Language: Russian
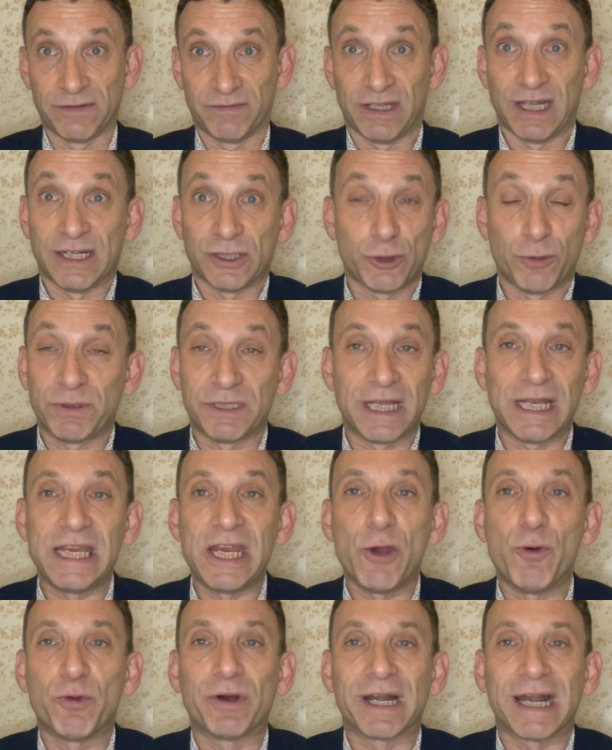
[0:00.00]
Да, собственно, не
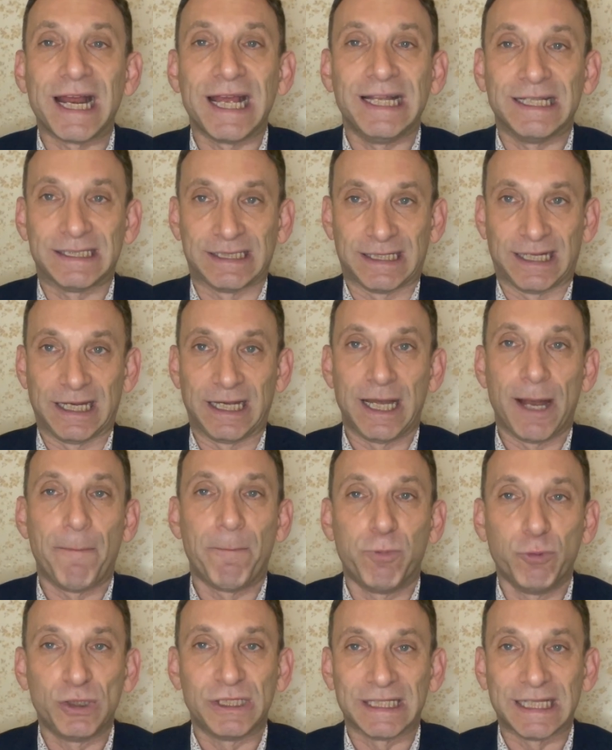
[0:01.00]
украинская. Для
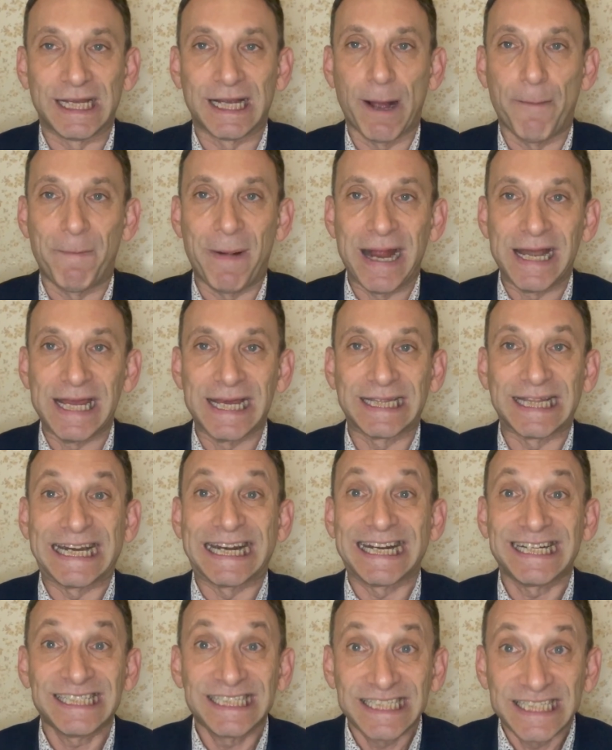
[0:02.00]
Путина и компании это
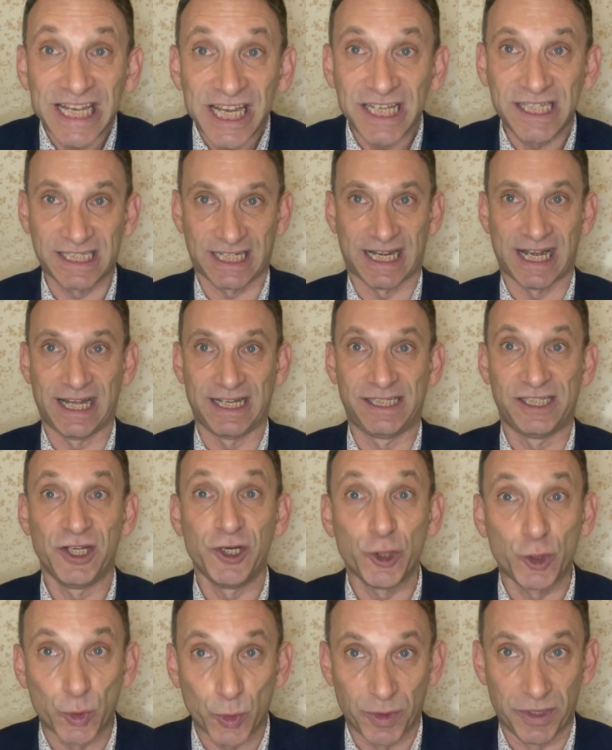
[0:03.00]
российская
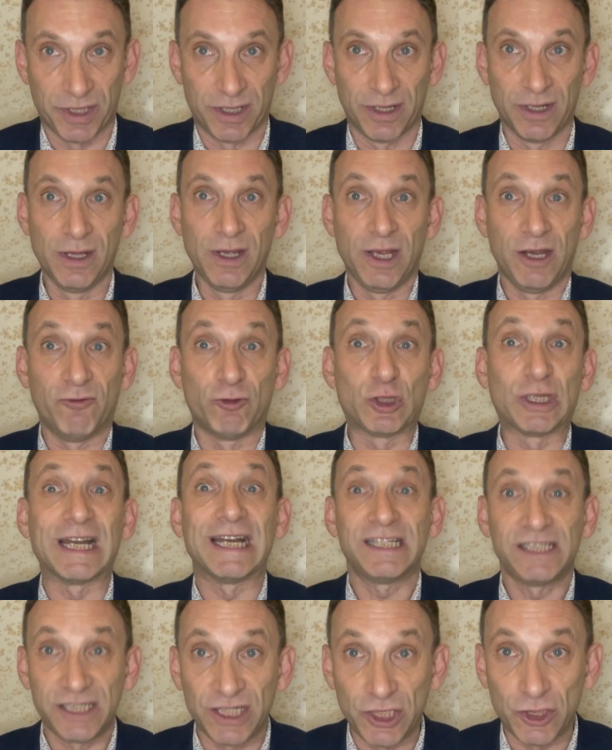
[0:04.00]
территория. И вот
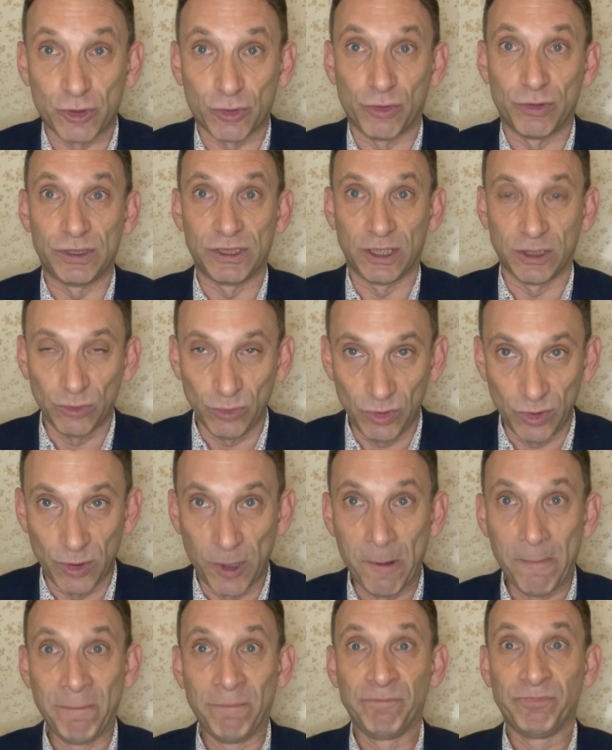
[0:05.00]
российскую территорию
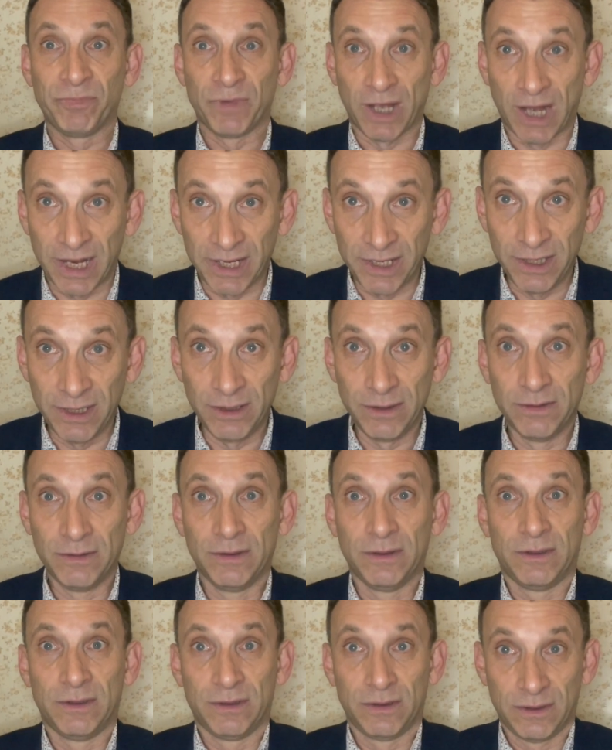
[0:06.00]
они
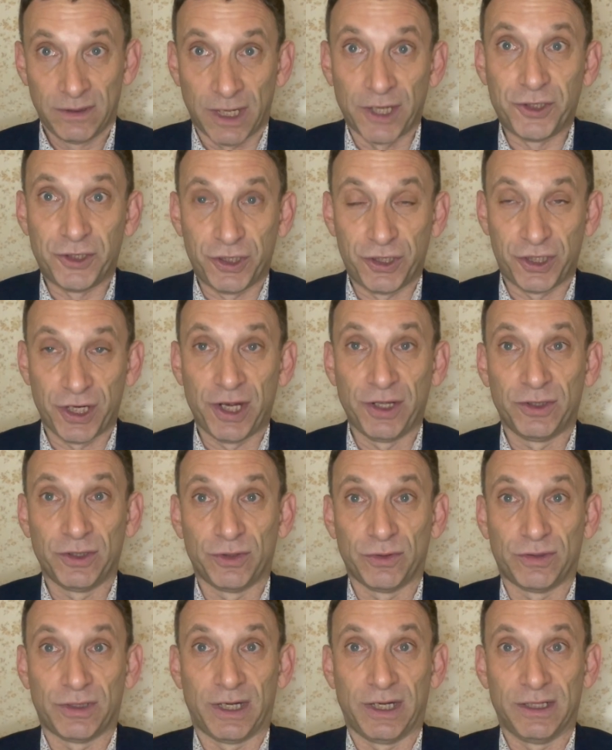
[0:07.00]
очищают от
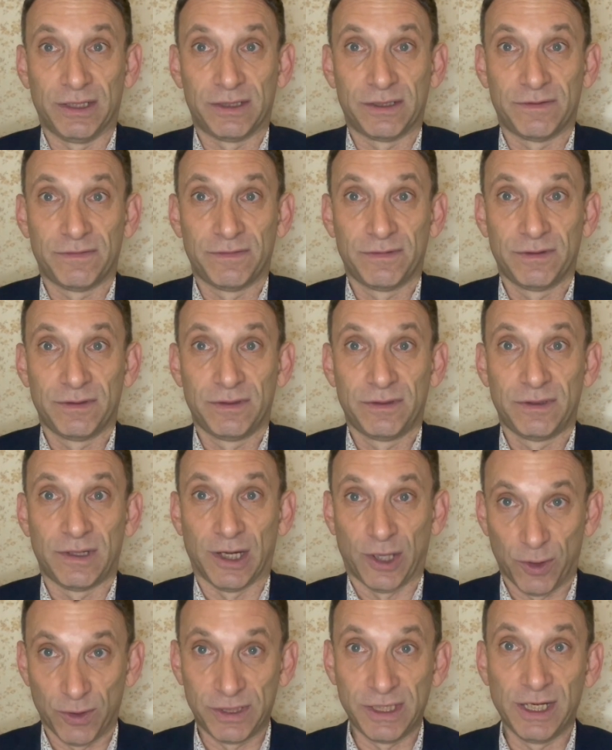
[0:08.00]
украинцев. От
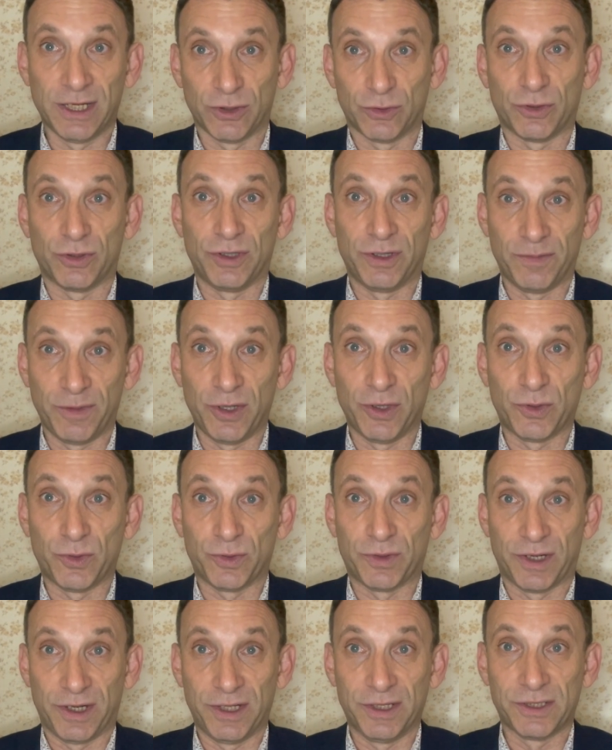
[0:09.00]
людей, которые имеют
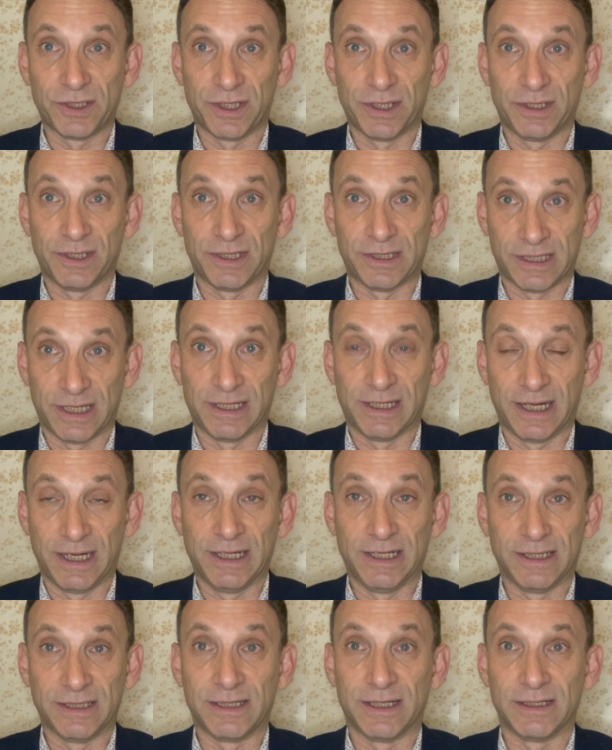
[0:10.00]
украинское
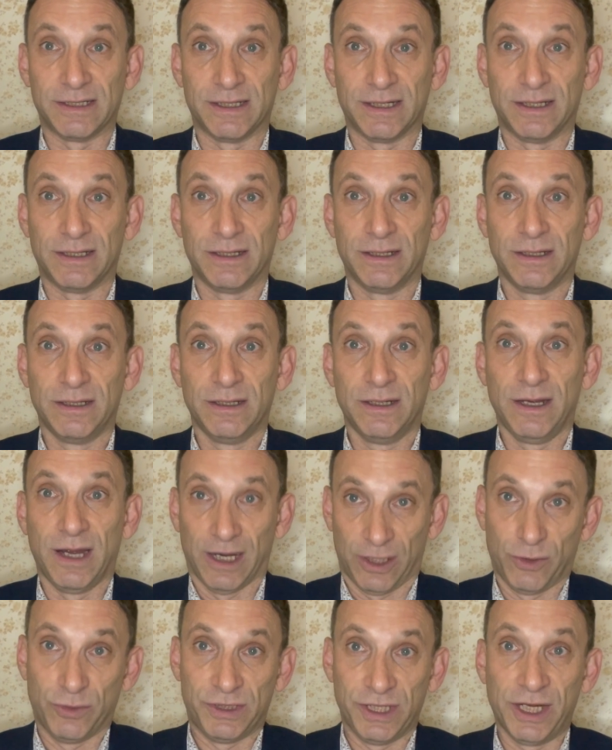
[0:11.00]
национальное сознание. От
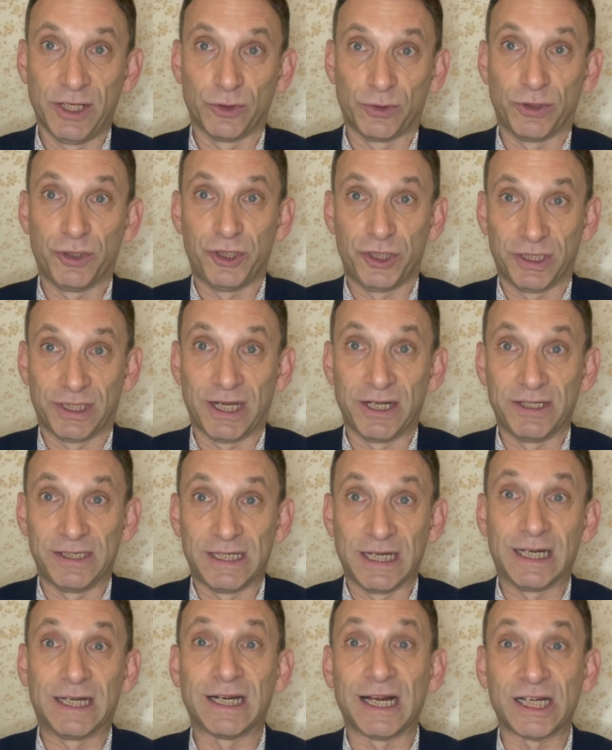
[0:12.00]
людей, которые считают
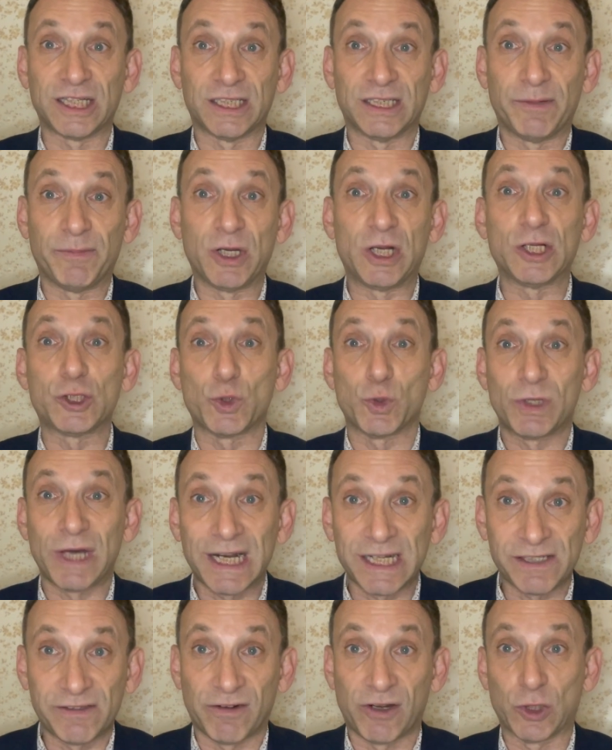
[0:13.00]
себя гражданами
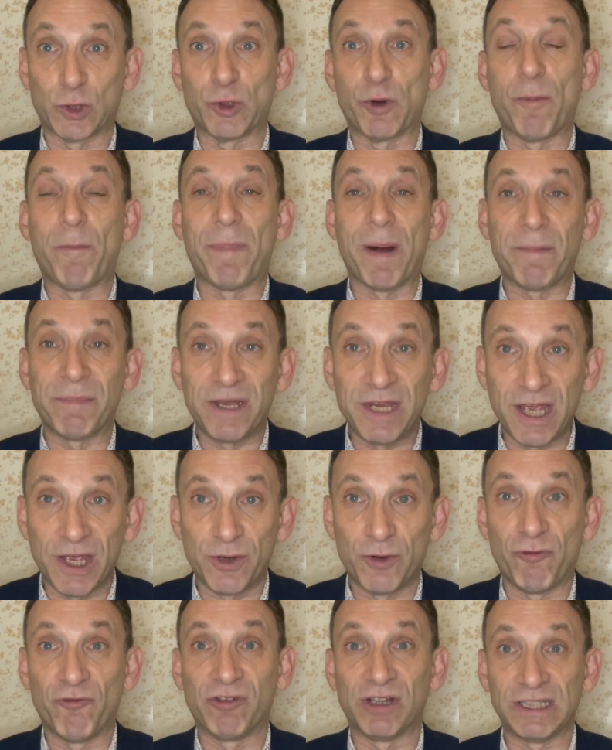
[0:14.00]
государства, которого, по
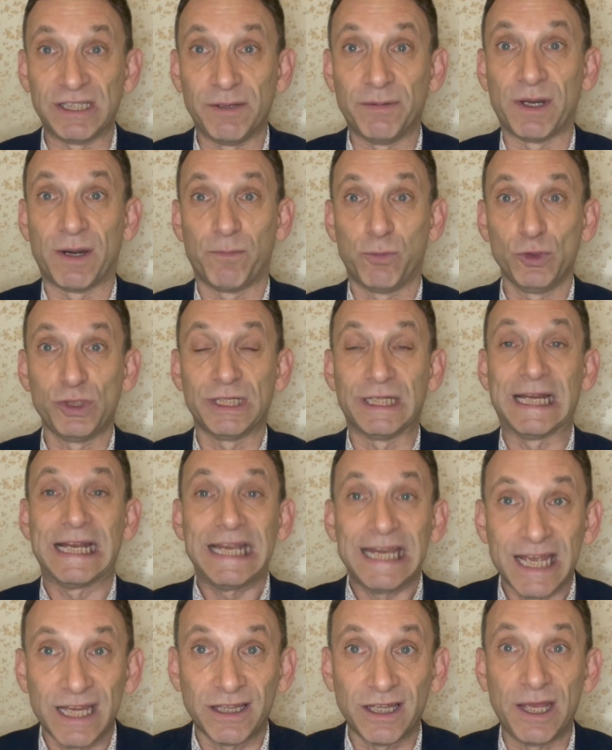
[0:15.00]
мнению Владимира Путина,
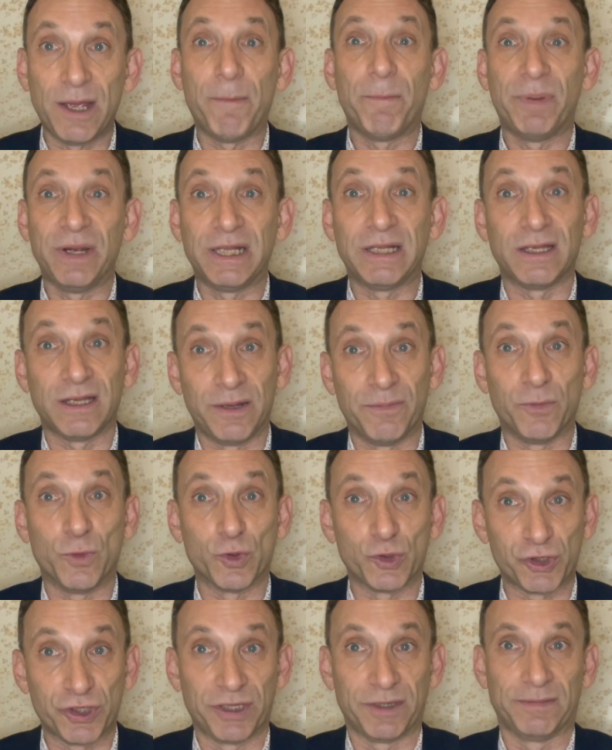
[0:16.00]
нет и быть не
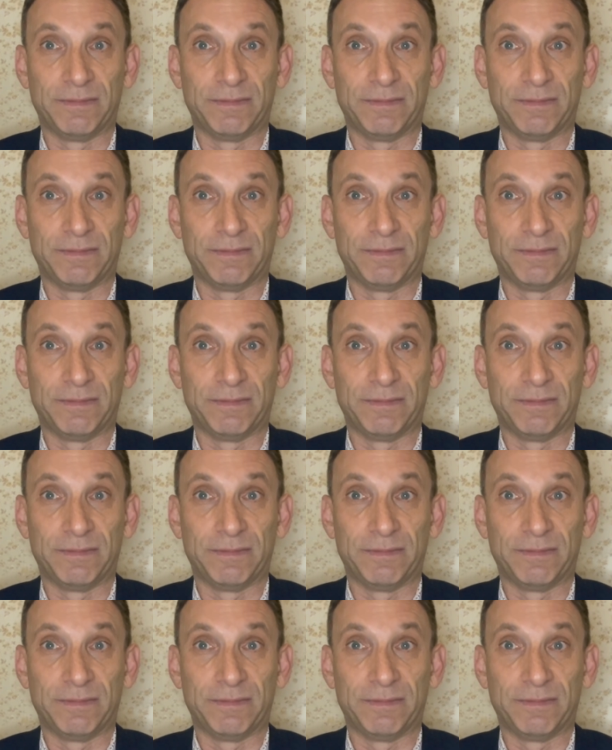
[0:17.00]
может.